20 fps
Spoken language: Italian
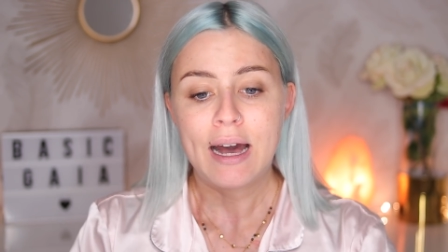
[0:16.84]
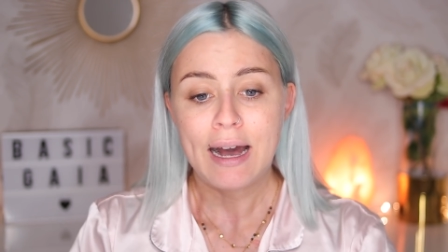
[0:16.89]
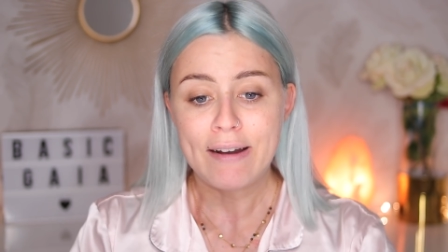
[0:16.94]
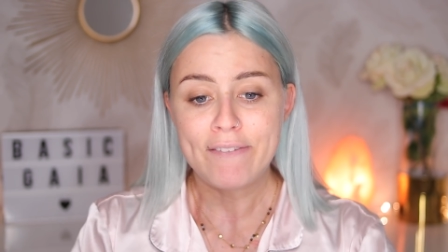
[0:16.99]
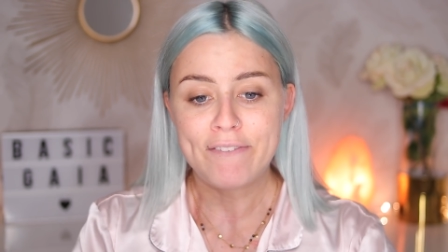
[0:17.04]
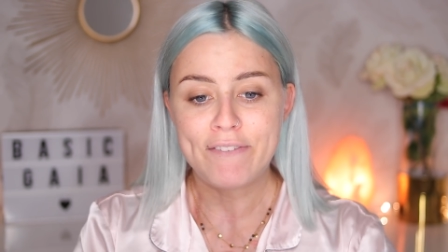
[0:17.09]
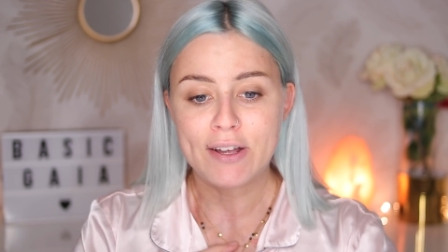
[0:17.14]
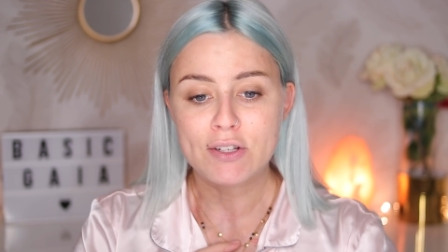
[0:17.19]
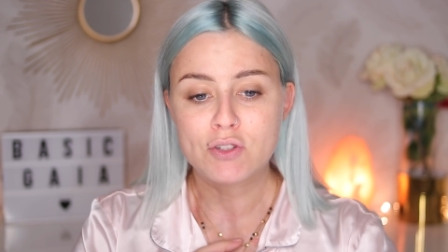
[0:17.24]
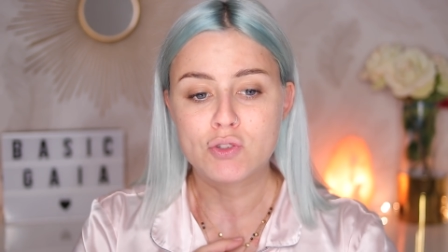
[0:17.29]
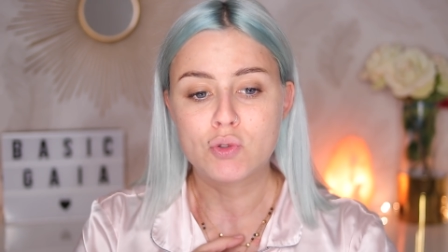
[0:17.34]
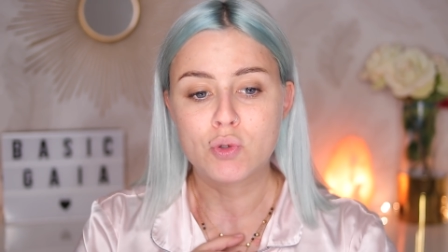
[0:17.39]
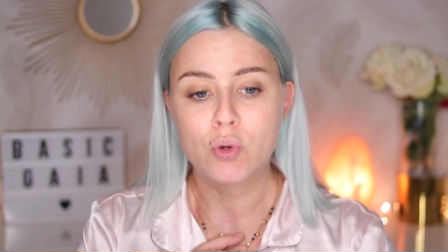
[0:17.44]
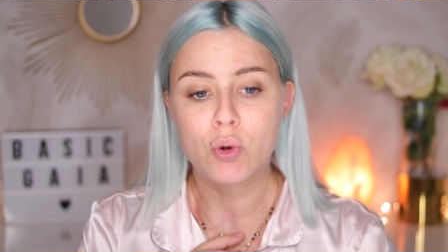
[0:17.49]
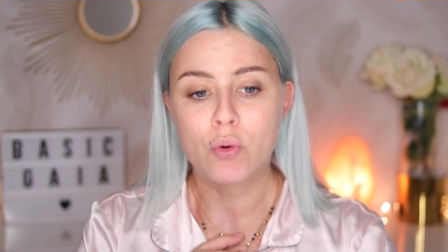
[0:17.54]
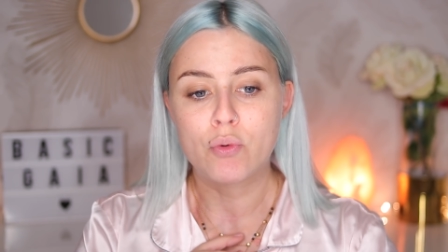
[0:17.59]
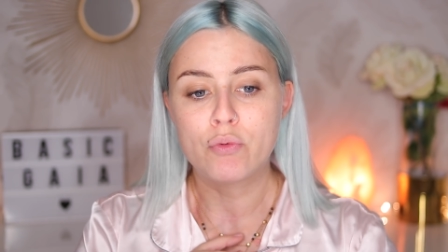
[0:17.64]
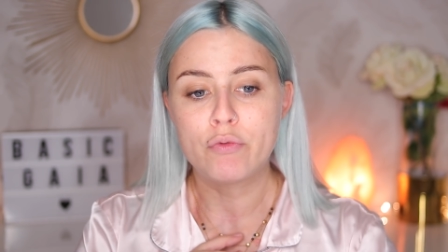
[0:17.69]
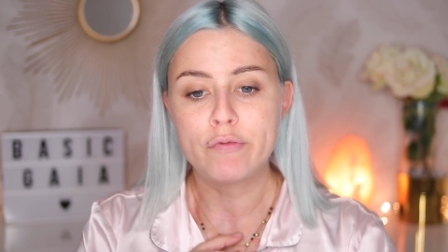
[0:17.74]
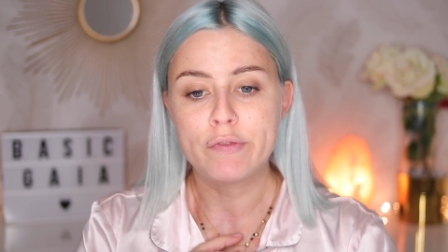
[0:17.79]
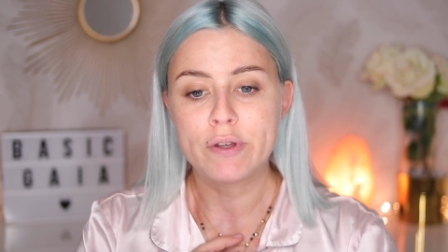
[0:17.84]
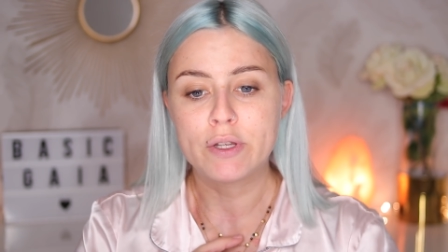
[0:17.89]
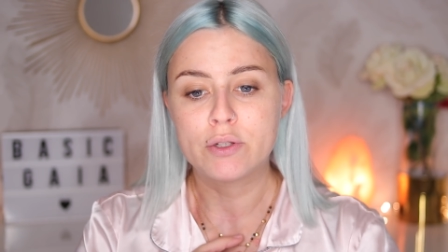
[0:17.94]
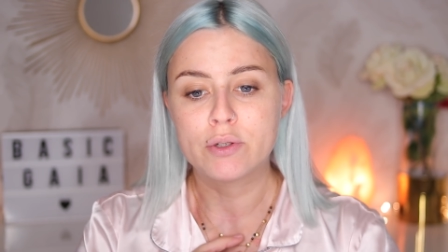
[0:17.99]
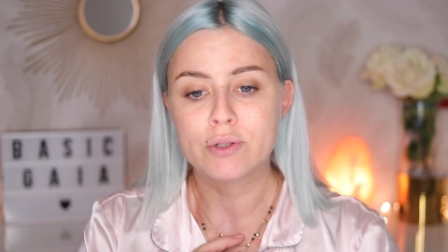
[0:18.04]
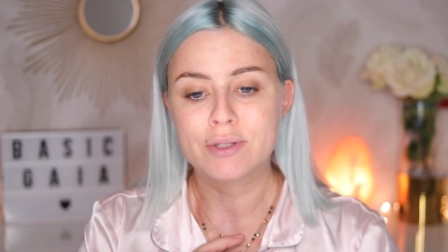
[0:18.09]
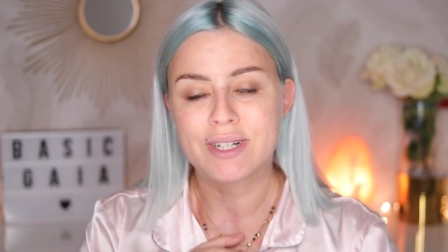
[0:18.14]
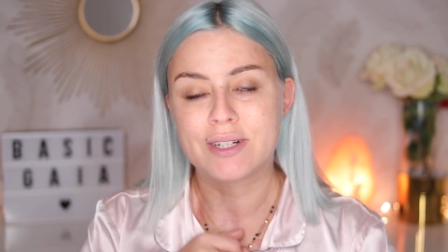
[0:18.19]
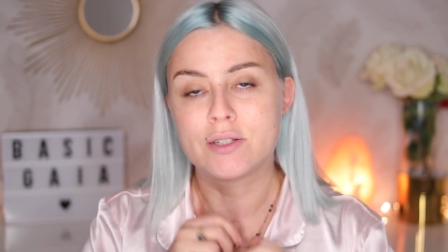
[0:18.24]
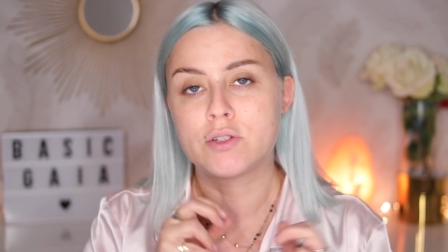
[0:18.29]
ha fatto un
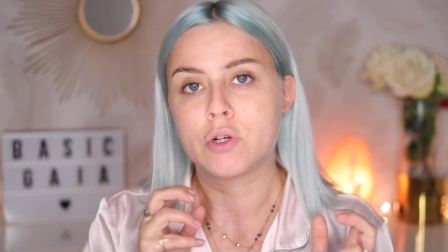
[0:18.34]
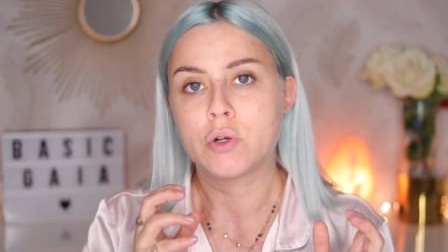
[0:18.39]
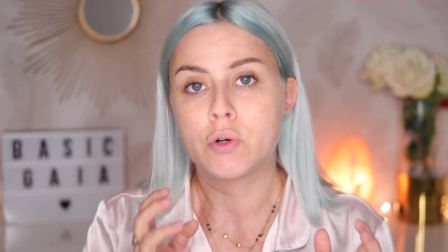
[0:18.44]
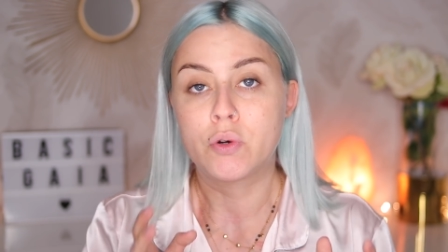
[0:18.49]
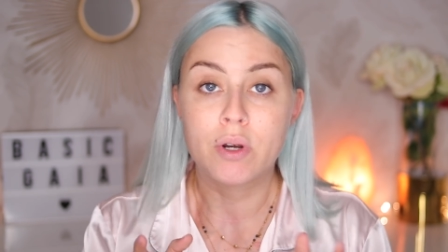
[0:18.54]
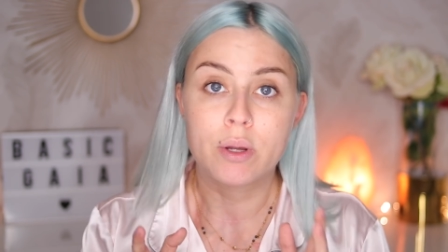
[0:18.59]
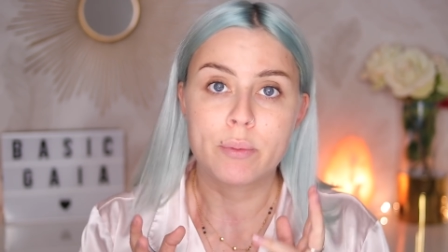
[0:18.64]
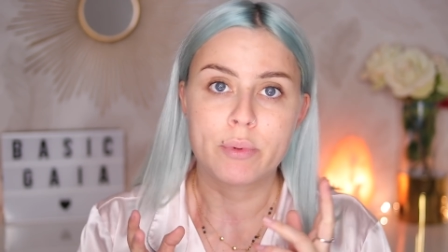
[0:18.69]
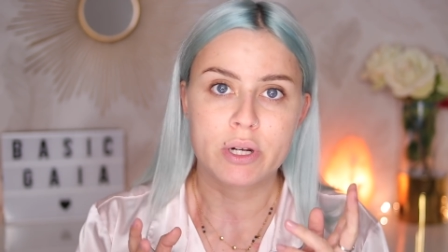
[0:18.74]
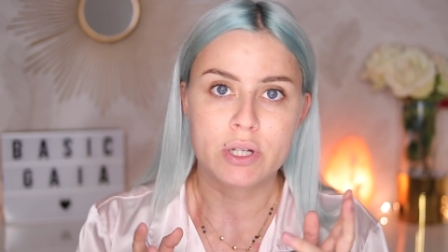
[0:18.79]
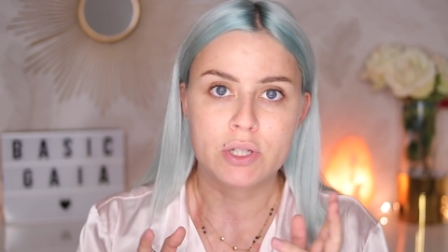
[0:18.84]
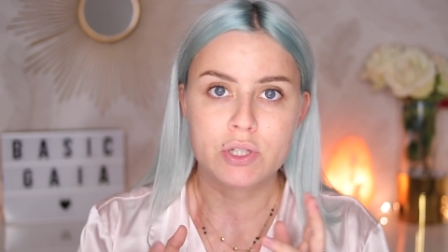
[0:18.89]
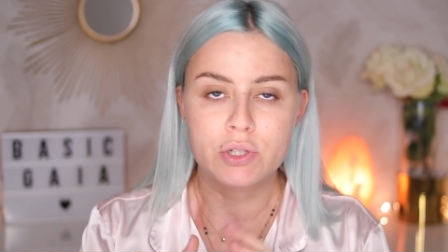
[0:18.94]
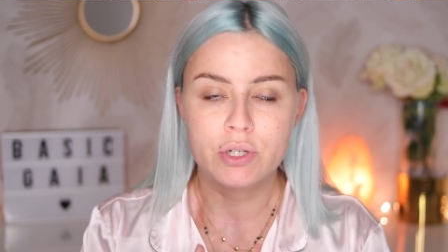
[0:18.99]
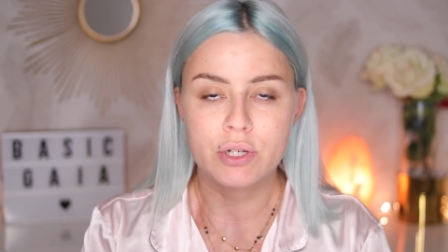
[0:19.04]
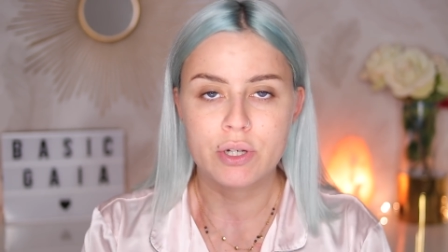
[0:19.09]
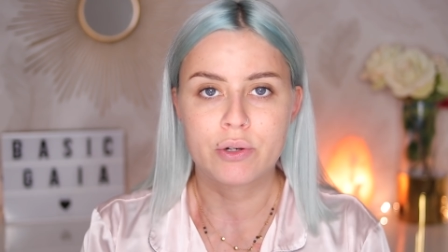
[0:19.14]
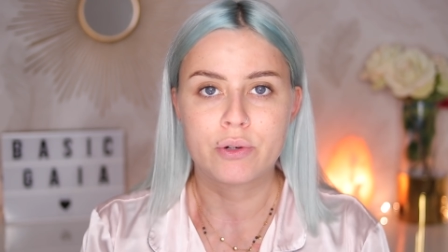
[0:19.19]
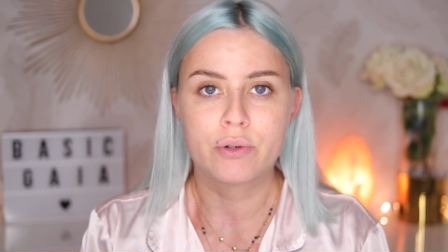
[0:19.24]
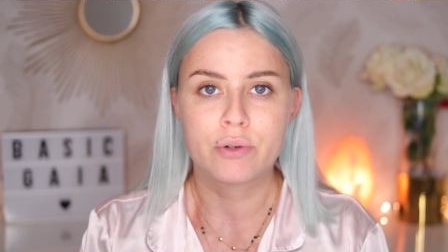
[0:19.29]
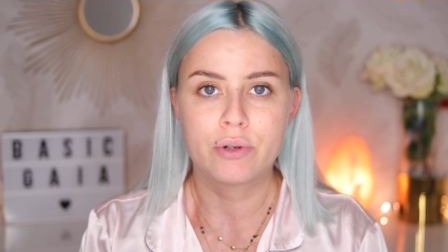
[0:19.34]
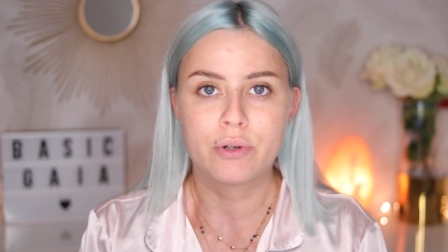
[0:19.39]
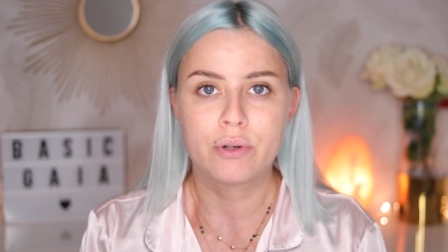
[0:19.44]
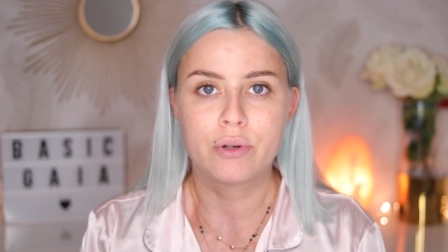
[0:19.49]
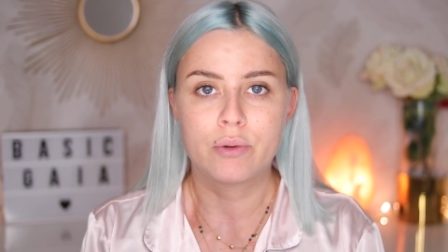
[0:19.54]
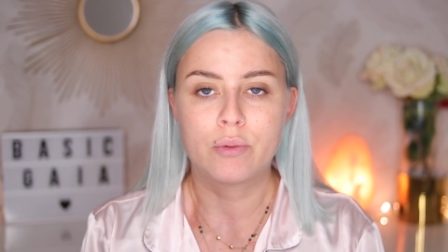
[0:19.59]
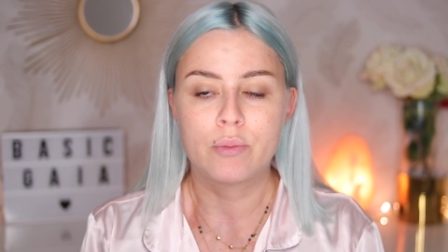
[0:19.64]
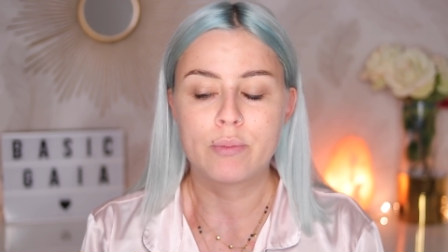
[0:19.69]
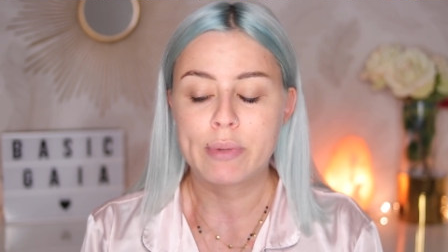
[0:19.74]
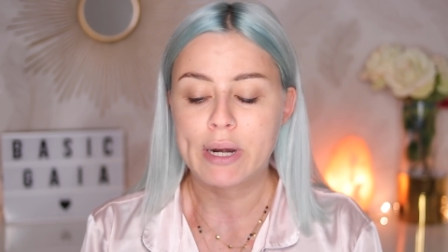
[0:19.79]
video tra l'altro in collaborazione con
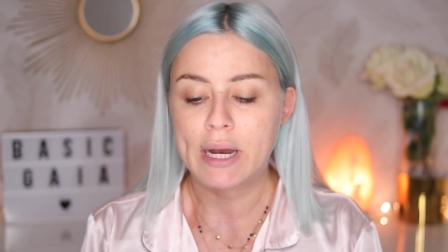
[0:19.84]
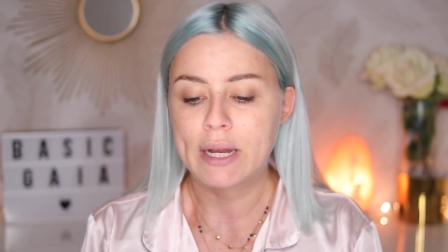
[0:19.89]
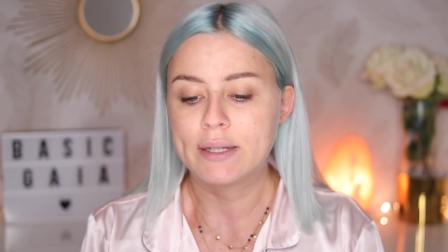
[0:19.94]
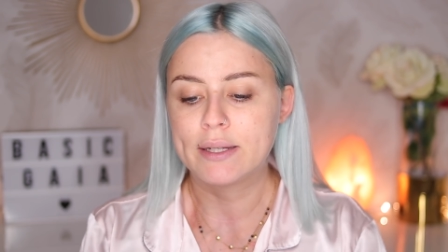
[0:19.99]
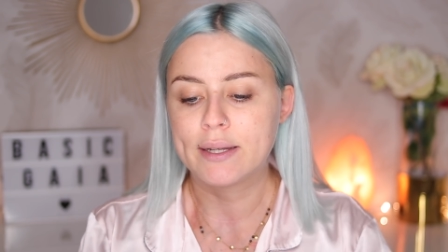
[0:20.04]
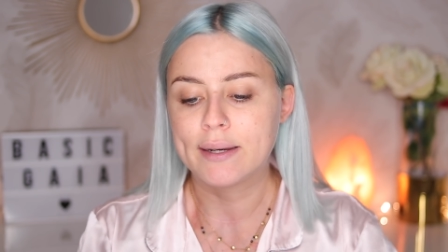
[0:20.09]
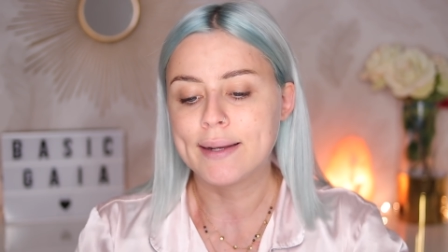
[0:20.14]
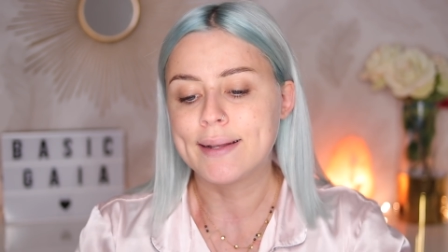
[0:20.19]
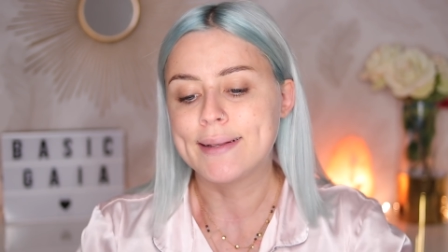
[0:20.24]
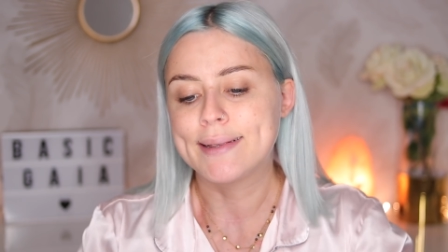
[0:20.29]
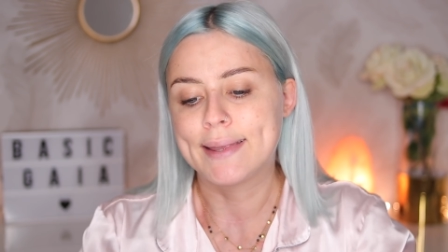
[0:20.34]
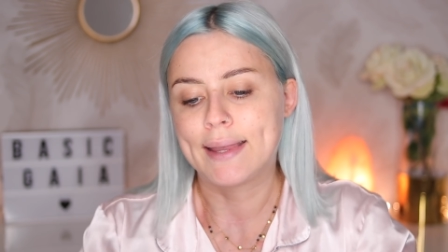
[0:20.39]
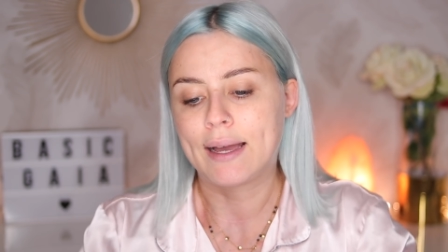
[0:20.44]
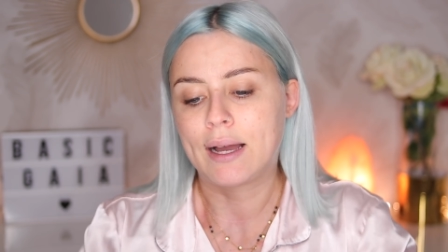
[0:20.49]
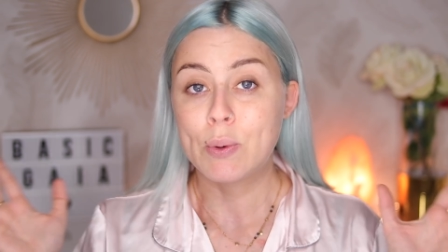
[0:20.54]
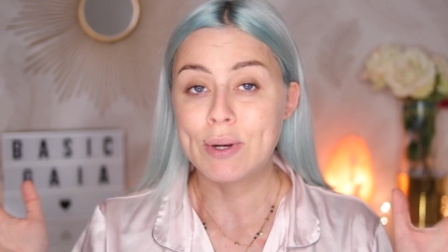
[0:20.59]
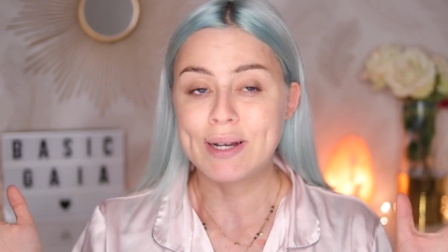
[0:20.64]
un brand in realtà.